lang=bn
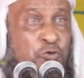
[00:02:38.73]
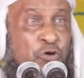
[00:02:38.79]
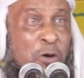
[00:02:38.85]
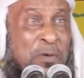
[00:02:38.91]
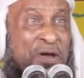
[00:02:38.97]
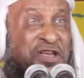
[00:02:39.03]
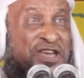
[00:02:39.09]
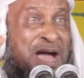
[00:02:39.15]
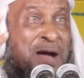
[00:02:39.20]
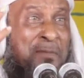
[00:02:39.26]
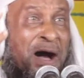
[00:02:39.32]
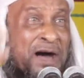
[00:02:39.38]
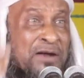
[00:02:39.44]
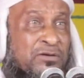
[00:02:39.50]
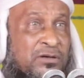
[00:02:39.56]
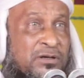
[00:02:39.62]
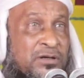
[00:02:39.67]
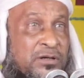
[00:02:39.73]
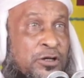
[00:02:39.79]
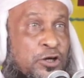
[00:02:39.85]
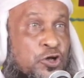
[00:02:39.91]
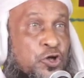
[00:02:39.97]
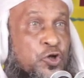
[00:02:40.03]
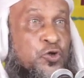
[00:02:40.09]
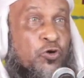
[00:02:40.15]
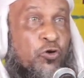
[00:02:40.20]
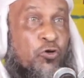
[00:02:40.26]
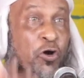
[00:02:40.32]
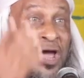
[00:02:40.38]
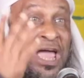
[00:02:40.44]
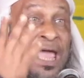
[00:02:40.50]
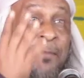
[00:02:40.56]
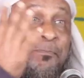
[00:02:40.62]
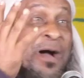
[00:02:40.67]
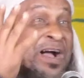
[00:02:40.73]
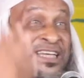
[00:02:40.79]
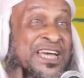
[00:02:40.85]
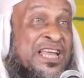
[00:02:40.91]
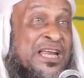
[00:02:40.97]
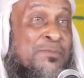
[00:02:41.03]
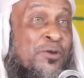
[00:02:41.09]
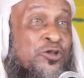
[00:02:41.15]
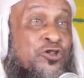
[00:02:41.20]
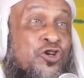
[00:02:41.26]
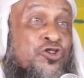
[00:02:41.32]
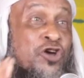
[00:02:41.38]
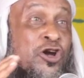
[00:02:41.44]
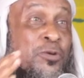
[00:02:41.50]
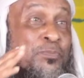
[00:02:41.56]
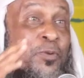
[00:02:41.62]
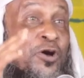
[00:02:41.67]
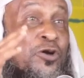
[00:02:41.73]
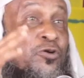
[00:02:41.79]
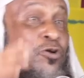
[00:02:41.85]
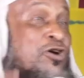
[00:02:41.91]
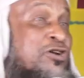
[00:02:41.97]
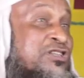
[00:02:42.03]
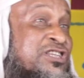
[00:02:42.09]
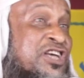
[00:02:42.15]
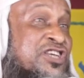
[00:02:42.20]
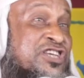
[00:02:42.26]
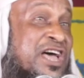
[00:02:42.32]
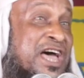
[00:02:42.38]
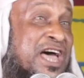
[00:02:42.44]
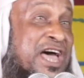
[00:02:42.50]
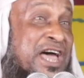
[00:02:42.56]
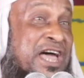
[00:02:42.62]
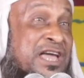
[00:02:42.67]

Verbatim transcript: নবীজি আমার চড়ুই পাখির মতো চটপট করতেছে